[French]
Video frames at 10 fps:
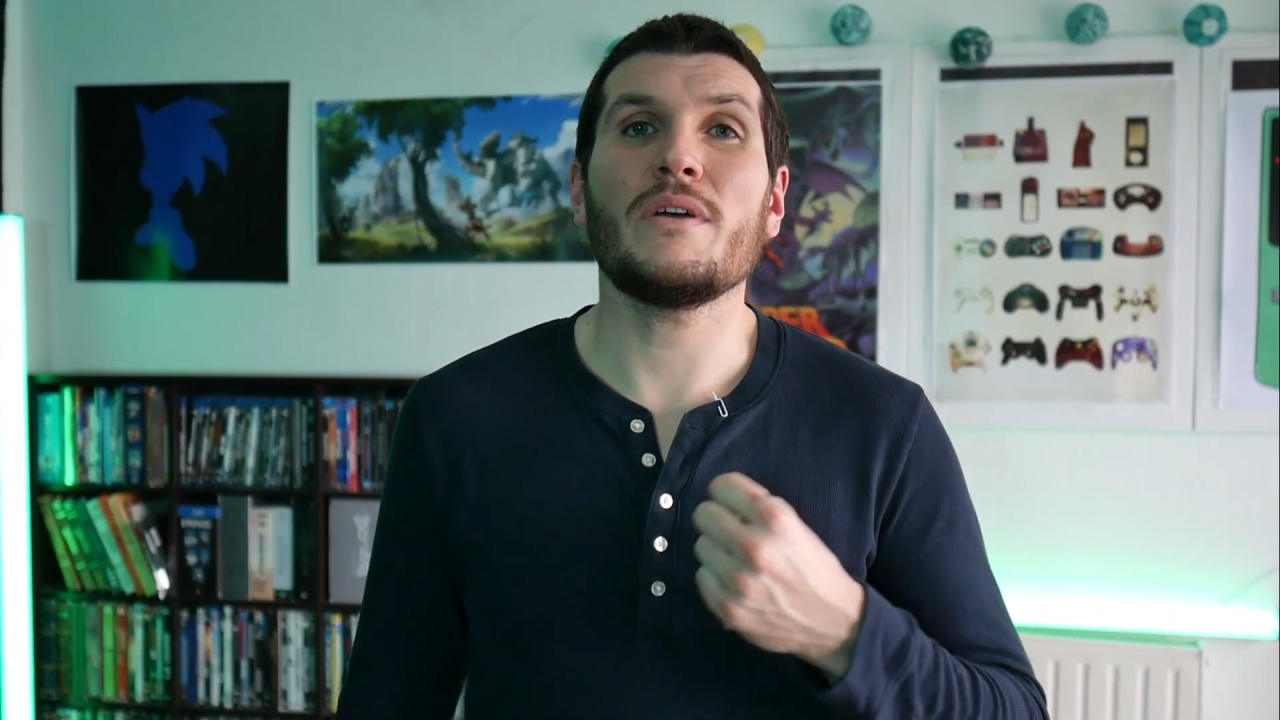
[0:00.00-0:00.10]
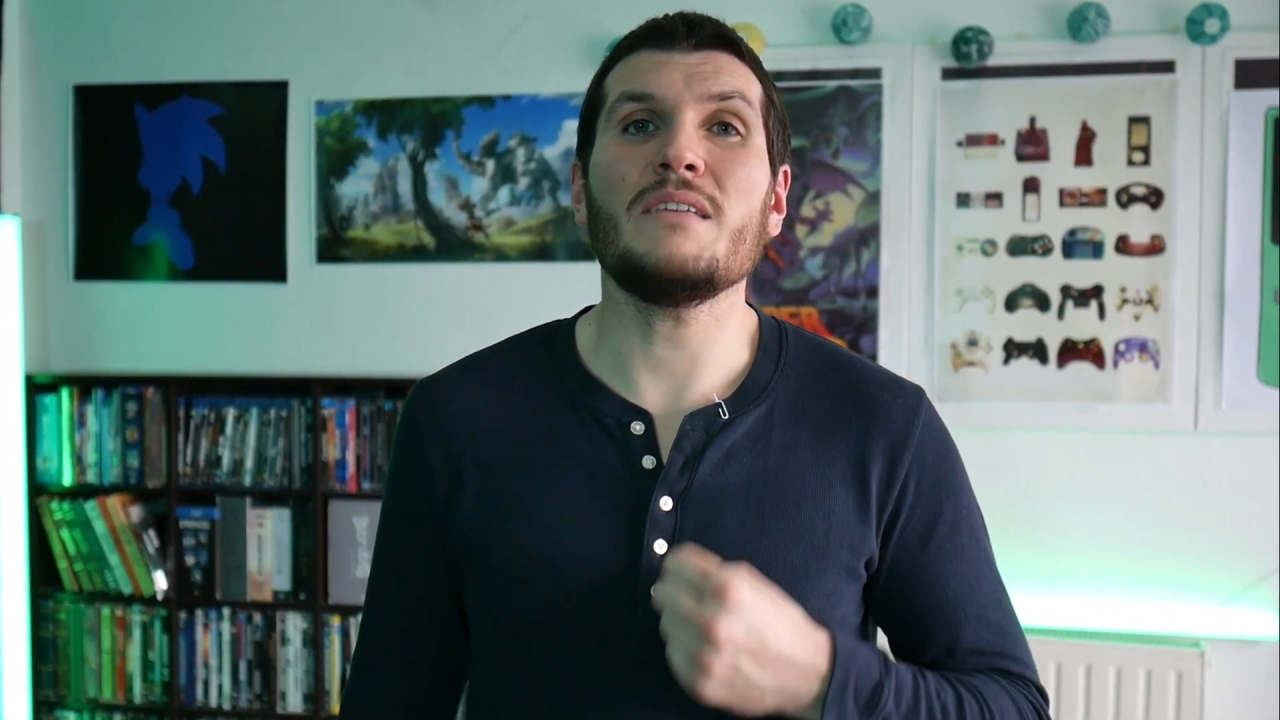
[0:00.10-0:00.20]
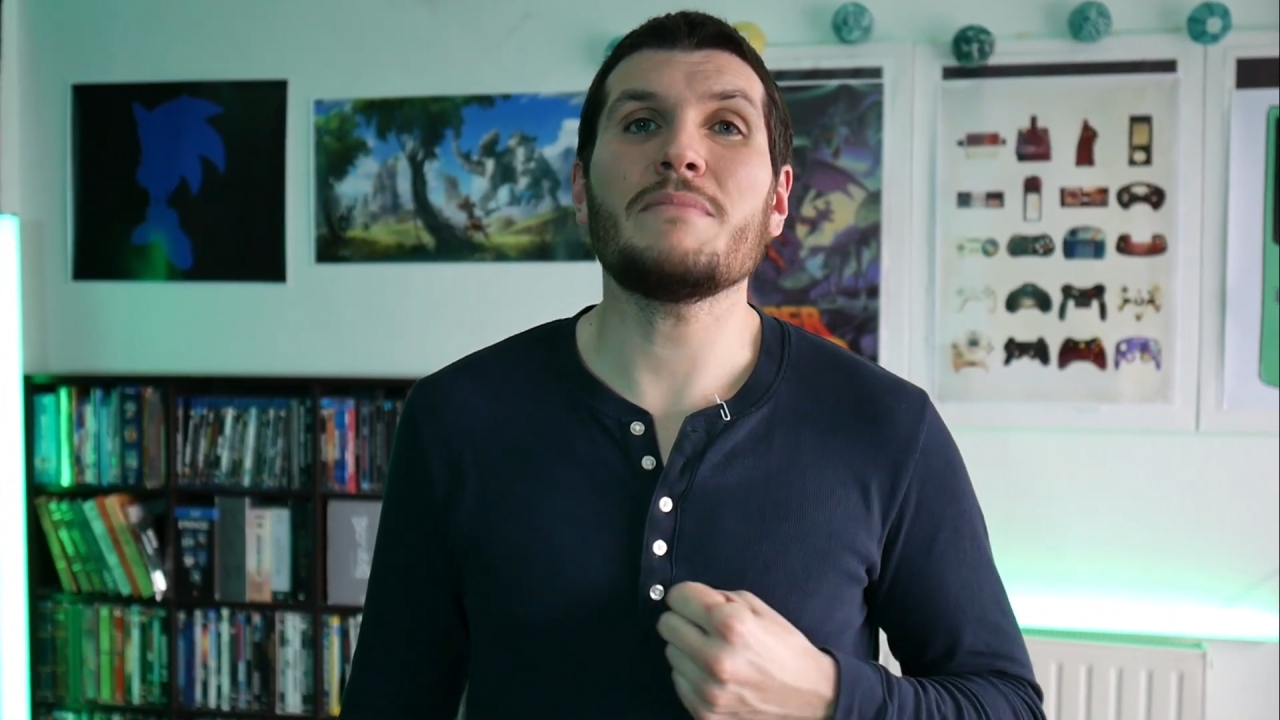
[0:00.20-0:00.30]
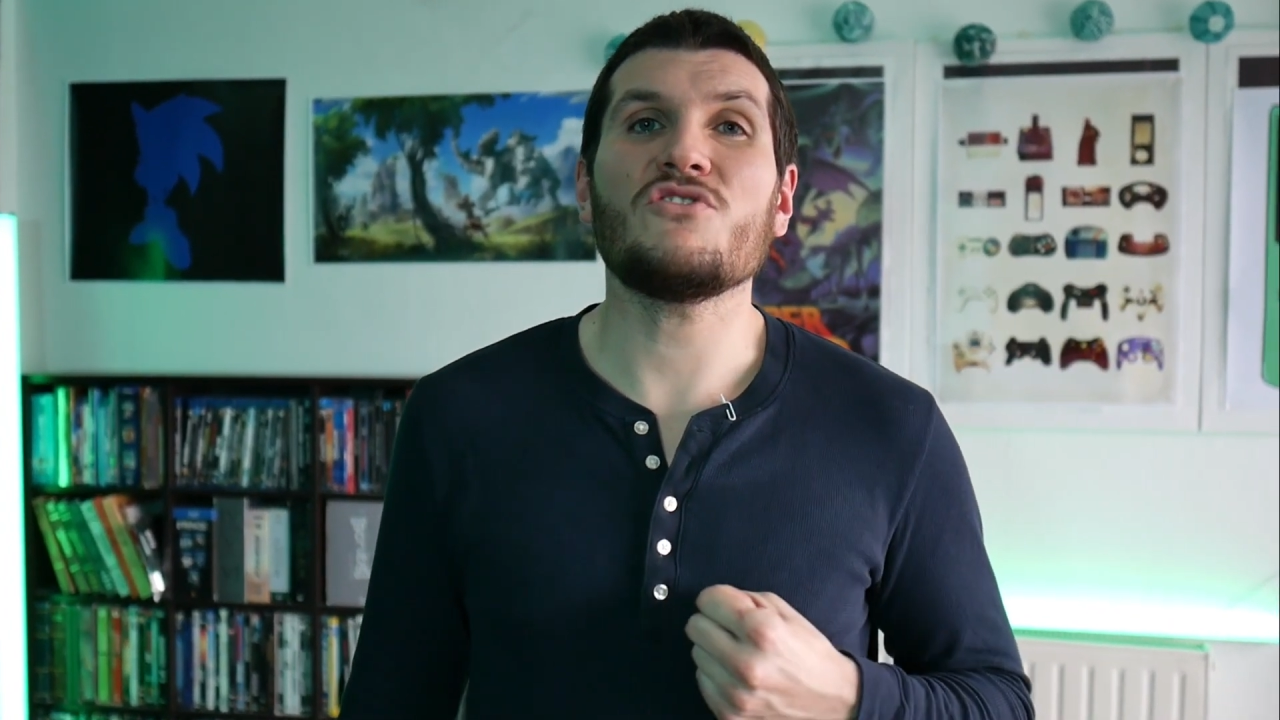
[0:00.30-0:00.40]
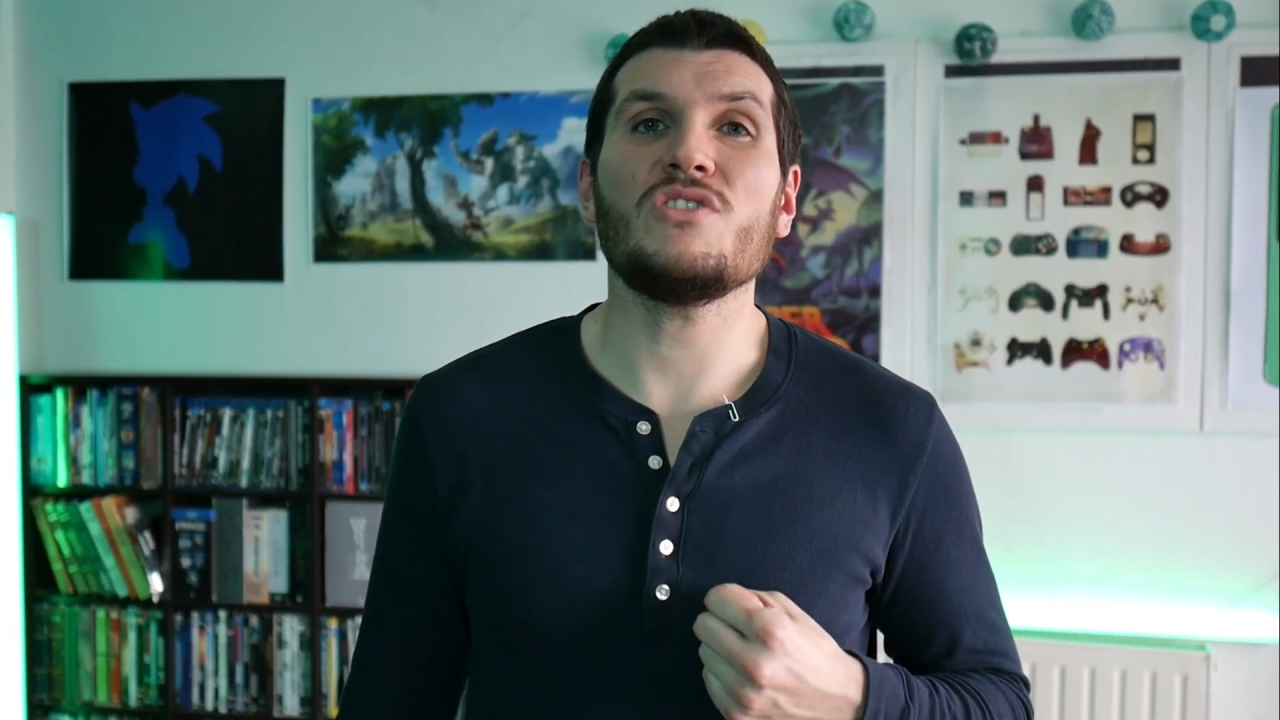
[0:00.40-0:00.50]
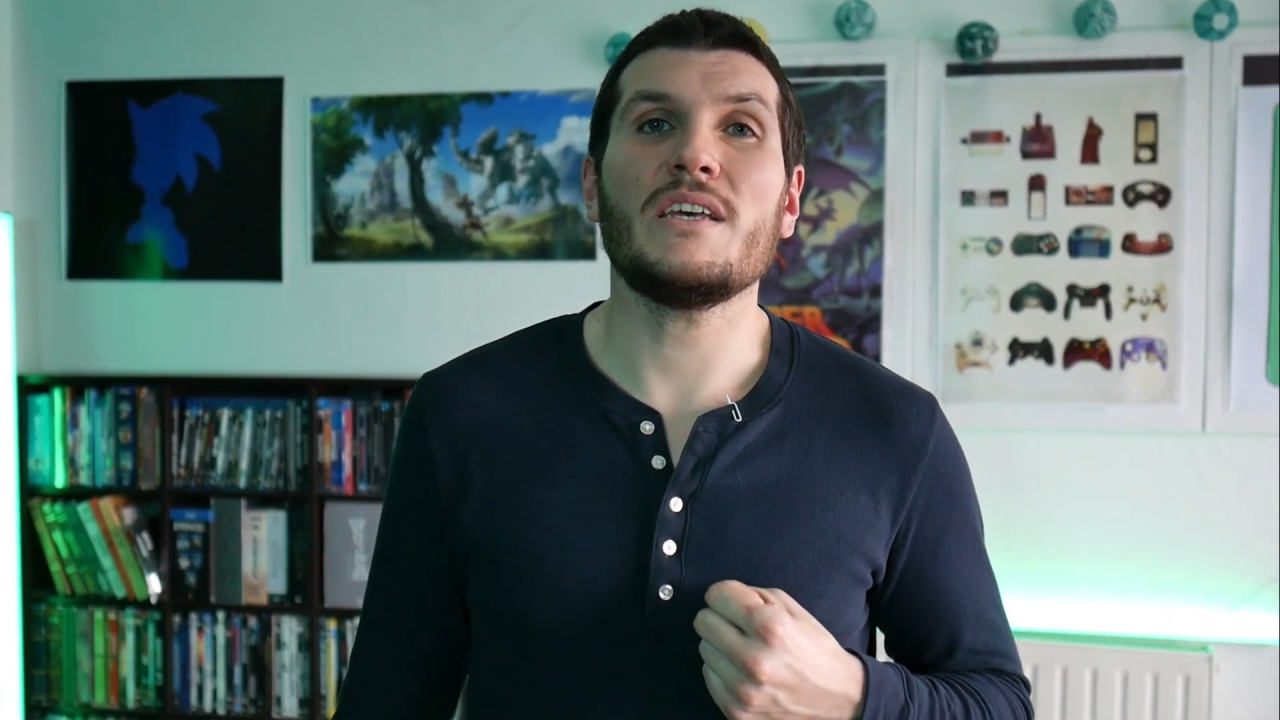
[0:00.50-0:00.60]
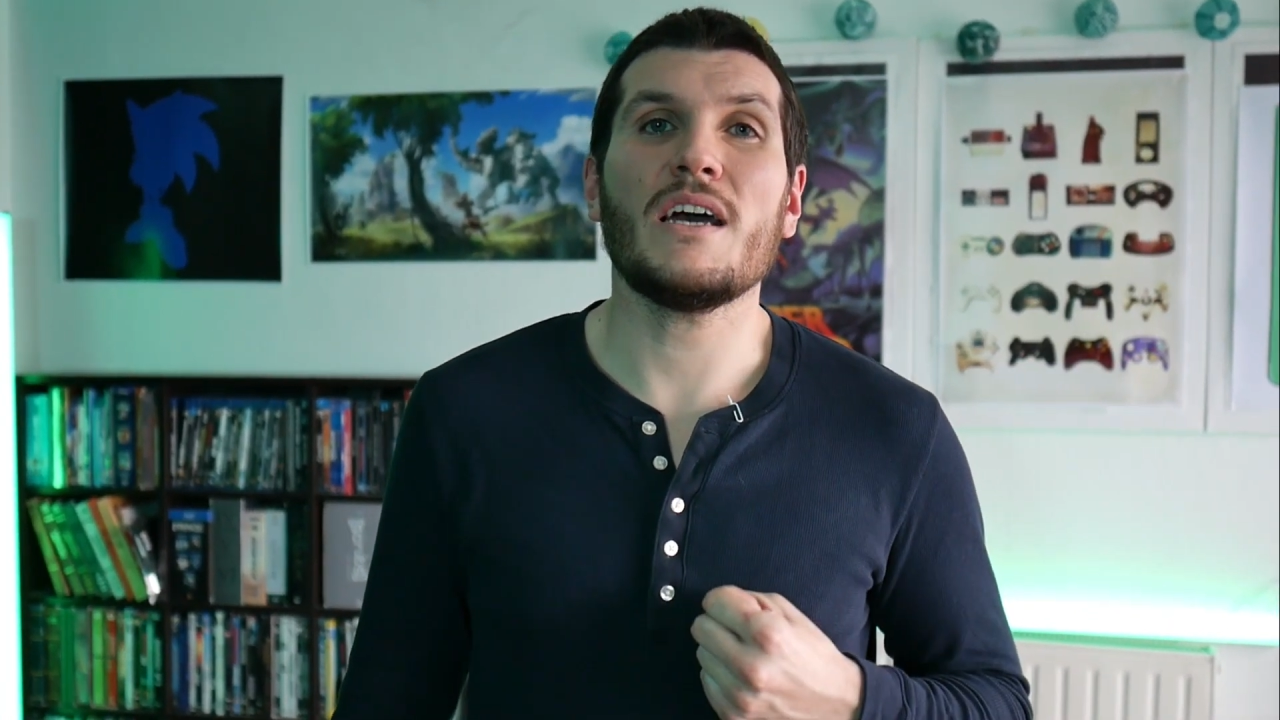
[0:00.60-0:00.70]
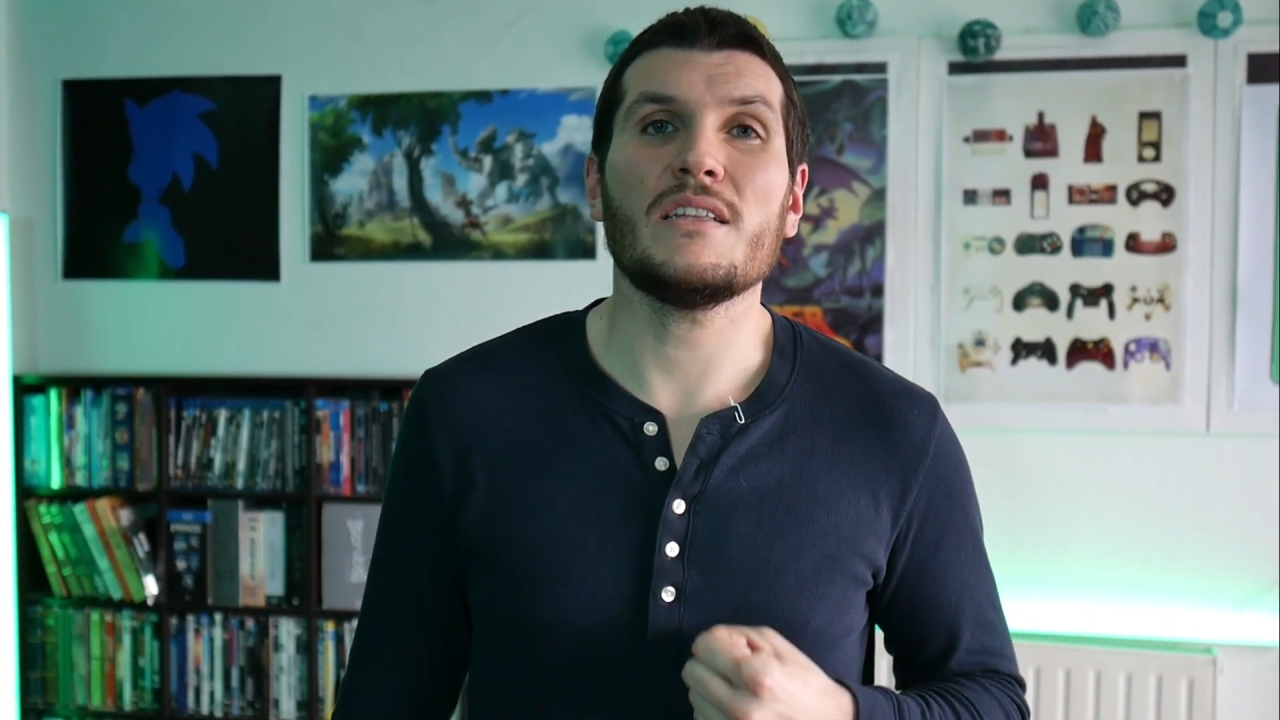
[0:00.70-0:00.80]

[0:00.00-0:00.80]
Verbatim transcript: l'imaginaire